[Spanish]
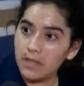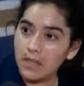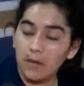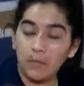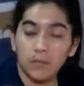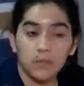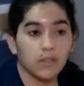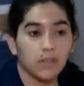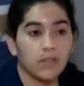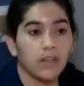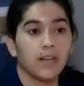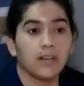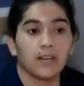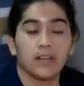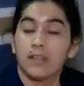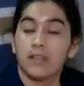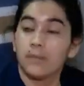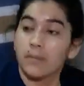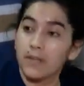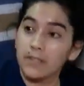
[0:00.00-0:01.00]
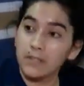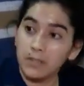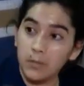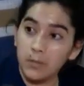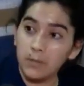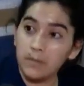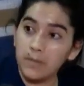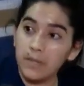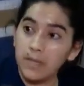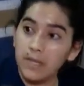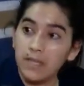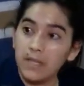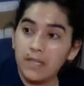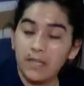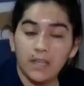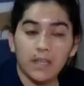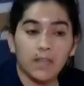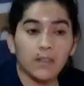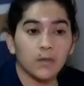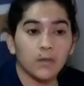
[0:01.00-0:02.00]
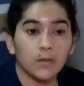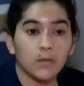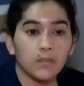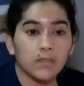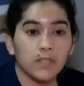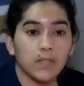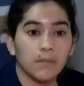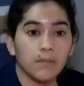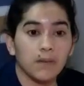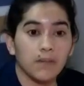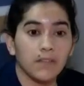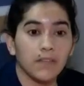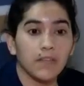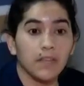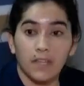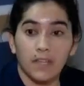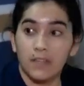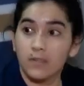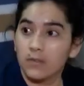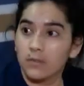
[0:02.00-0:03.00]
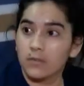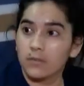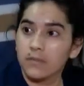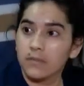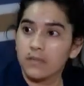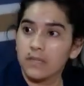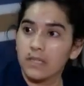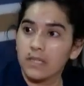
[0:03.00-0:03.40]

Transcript: eh, a muchos les agarran depresión, entonces más bien eso.